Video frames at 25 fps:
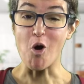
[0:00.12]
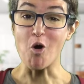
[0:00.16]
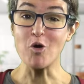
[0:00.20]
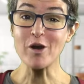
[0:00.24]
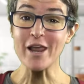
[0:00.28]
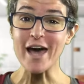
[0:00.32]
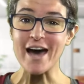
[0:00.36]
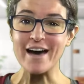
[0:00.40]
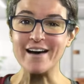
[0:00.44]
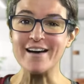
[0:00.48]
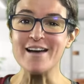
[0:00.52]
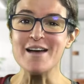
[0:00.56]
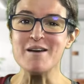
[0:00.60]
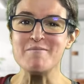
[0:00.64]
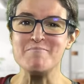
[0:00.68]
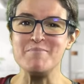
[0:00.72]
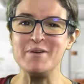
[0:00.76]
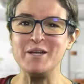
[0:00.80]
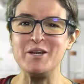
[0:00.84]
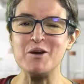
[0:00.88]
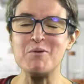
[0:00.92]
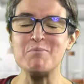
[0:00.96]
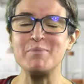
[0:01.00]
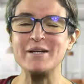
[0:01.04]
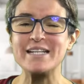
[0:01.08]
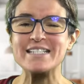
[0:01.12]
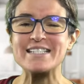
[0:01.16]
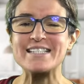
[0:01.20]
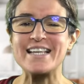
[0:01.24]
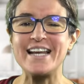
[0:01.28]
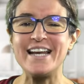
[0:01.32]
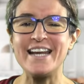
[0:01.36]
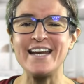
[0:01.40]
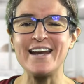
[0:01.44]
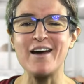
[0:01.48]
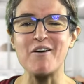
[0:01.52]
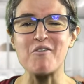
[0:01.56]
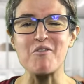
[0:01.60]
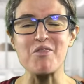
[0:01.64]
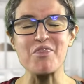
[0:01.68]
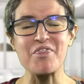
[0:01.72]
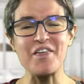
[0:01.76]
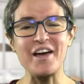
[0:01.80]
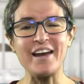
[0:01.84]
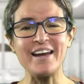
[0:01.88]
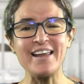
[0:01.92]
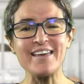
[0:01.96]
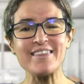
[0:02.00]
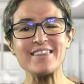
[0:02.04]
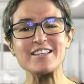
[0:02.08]
Hola, mi nombre es Elena
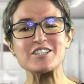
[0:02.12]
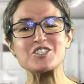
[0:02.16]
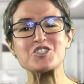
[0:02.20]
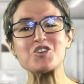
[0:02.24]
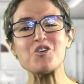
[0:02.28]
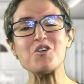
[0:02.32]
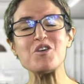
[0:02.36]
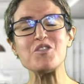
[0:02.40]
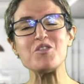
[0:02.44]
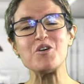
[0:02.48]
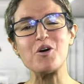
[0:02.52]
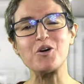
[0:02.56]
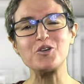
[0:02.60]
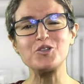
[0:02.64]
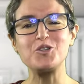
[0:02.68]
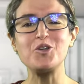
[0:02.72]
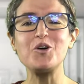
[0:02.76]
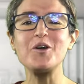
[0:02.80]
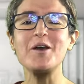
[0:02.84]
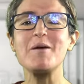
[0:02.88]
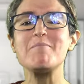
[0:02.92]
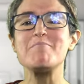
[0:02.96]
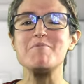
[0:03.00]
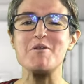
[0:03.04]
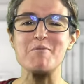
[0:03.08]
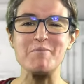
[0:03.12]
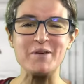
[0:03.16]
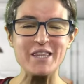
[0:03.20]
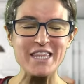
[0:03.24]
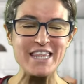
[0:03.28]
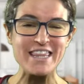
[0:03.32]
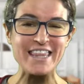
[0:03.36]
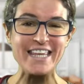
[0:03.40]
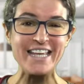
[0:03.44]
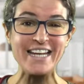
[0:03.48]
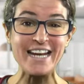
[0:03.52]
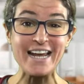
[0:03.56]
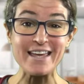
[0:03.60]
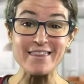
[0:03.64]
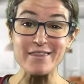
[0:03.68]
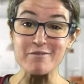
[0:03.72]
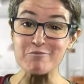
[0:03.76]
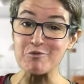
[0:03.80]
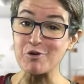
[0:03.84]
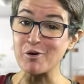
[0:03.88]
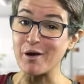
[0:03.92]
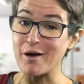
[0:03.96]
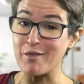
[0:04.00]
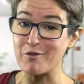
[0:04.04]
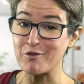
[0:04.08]
González, soy doctora en biomedicina y
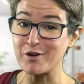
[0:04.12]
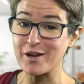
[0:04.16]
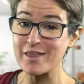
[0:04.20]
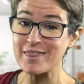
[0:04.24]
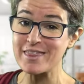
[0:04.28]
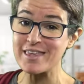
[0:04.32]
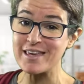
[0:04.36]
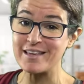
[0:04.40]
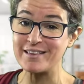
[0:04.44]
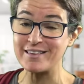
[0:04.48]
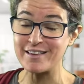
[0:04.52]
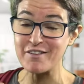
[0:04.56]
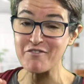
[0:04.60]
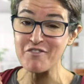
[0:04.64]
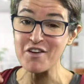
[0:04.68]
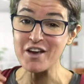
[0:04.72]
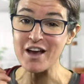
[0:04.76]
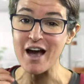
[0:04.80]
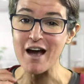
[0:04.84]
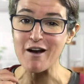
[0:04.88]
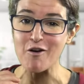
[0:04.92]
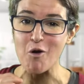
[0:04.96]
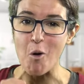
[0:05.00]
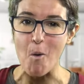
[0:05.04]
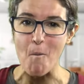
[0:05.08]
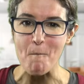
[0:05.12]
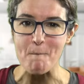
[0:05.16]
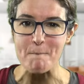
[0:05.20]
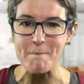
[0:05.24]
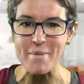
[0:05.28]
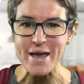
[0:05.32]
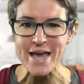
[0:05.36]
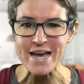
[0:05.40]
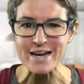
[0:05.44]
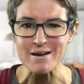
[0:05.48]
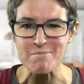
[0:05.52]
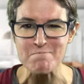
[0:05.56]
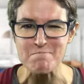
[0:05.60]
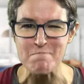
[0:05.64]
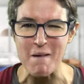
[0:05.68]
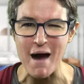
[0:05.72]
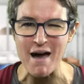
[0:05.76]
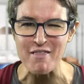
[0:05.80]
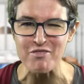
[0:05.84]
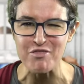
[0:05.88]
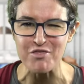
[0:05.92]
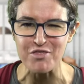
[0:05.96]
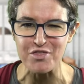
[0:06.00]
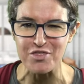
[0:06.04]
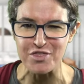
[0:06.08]
divulgadora científica con Big
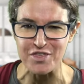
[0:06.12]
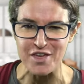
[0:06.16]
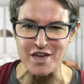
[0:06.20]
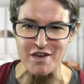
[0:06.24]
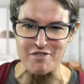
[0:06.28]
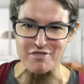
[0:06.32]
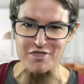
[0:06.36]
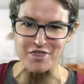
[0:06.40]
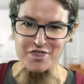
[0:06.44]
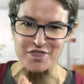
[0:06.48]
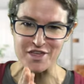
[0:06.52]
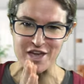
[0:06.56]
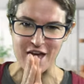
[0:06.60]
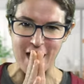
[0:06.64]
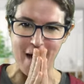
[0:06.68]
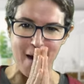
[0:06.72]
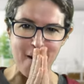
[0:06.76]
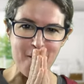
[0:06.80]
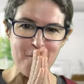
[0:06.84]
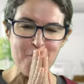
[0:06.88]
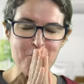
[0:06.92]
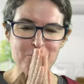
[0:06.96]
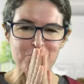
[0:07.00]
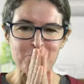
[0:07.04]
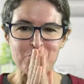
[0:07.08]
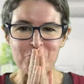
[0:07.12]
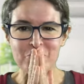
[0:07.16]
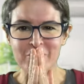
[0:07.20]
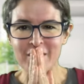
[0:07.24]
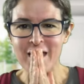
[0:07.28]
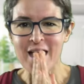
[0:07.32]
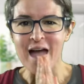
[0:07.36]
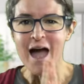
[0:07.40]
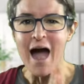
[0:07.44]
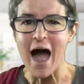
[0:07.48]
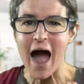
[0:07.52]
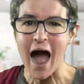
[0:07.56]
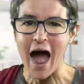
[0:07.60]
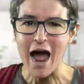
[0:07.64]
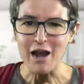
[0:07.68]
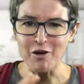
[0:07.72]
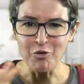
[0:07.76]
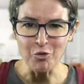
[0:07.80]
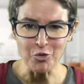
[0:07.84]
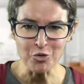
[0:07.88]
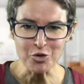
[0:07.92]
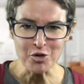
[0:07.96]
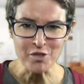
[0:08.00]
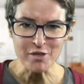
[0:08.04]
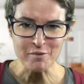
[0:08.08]
Bang Ciencia.
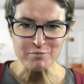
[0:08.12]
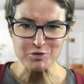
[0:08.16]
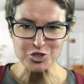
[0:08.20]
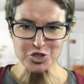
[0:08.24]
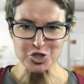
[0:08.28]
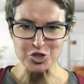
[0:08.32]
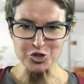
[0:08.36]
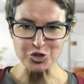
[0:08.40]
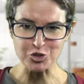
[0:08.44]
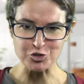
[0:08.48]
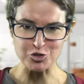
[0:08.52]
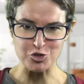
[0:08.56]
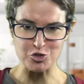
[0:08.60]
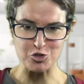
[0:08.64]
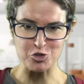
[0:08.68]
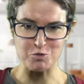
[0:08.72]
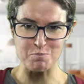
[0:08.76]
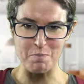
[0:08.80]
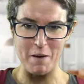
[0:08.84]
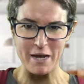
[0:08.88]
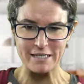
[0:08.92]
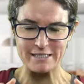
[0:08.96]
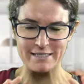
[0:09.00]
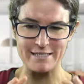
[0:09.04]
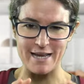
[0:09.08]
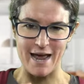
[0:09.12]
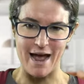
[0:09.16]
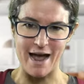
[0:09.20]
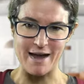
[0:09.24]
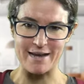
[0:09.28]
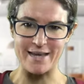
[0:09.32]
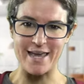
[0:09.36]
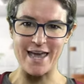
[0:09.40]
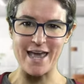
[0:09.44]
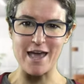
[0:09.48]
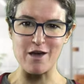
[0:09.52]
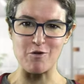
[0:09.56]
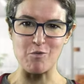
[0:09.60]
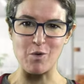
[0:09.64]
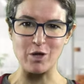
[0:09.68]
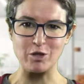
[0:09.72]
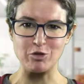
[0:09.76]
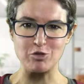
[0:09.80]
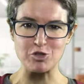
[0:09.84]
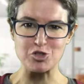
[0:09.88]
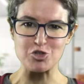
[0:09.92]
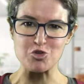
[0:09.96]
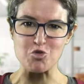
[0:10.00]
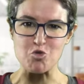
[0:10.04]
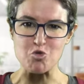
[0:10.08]
alguno de vosotros os pasa que
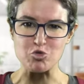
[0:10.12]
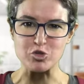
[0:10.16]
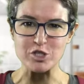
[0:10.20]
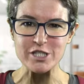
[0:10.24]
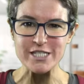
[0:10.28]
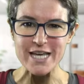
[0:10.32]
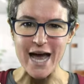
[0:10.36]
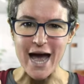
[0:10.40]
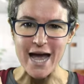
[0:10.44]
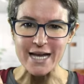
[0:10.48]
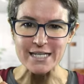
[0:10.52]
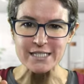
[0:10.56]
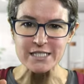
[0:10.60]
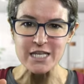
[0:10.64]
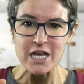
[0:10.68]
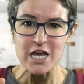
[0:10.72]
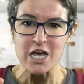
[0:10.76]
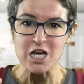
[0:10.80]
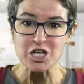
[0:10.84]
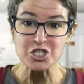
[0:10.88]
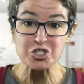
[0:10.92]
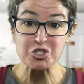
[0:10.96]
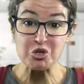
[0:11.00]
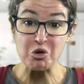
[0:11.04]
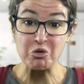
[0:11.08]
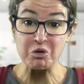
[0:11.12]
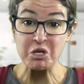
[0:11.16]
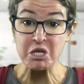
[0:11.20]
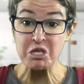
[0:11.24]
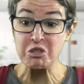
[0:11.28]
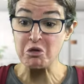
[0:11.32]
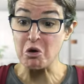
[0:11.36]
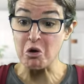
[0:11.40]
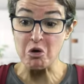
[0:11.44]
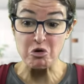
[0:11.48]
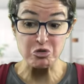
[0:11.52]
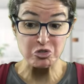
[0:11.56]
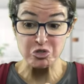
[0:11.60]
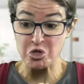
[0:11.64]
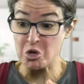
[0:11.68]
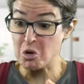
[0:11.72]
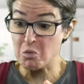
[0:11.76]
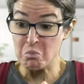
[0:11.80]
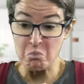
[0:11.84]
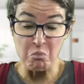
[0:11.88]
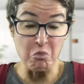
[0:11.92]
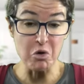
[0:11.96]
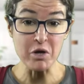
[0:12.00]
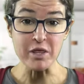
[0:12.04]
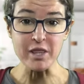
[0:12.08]
cuando escucháis sonidos
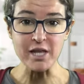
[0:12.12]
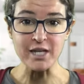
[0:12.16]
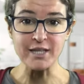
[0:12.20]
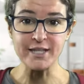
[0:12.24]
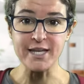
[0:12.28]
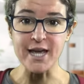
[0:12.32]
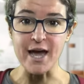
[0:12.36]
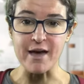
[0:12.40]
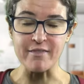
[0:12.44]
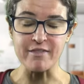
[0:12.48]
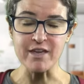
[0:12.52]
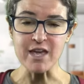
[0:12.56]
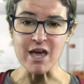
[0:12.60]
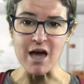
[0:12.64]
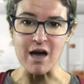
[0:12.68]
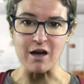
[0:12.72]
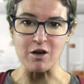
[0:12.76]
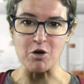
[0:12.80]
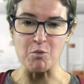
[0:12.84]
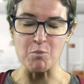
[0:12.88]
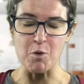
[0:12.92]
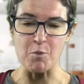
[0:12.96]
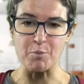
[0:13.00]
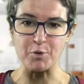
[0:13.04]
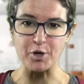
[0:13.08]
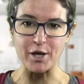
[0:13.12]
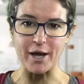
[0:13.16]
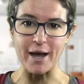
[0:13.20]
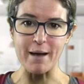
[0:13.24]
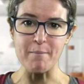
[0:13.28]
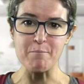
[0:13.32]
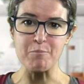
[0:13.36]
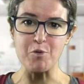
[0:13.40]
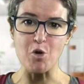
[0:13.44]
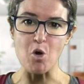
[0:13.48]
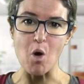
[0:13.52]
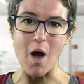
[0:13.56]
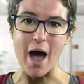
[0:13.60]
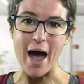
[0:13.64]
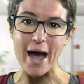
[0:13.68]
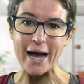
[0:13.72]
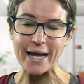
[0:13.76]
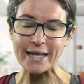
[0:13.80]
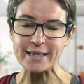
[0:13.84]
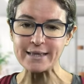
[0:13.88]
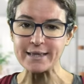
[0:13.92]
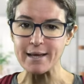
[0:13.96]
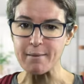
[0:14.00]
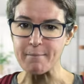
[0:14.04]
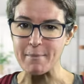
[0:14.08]
muy del día a día, como por ejemplo a
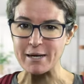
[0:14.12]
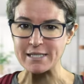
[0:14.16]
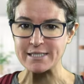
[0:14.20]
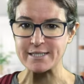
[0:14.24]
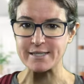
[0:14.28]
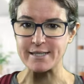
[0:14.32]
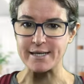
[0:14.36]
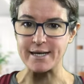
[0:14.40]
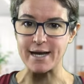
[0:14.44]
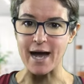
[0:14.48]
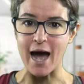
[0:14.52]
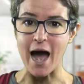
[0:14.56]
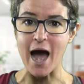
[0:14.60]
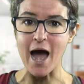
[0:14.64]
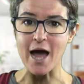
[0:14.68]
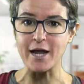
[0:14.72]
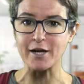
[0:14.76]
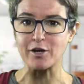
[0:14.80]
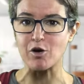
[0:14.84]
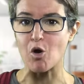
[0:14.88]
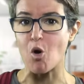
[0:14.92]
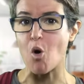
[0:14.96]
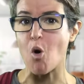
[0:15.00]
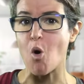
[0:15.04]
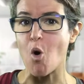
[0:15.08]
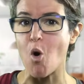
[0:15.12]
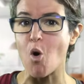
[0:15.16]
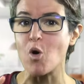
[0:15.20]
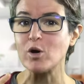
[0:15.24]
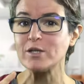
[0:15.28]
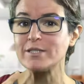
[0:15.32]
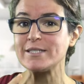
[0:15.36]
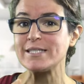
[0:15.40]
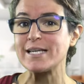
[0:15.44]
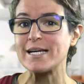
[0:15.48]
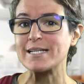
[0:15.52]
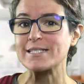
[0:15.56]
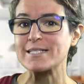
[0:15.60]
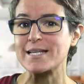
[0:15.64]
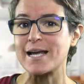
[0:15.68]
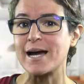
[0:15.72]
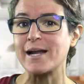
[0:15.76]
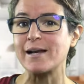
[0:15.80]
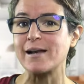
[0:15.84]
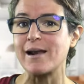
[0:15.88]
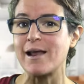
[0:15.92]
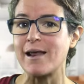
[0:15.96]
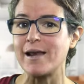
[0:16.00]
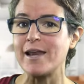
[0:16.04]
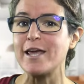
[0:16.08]
gente masticar o
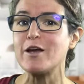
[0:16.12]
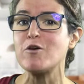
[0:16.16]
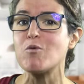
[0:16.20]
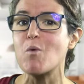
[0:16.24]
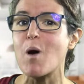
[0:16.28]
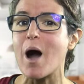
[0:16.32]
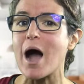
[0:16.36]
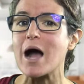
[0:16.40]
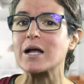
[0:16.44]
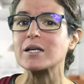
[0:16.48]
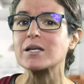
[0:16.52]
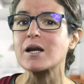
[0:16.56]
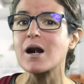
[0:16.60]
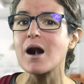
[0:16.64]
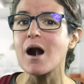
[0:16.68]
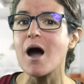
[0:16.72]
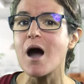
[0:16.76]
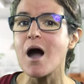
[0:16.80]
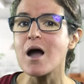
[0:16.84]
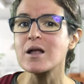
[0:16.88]
chascar la lengua,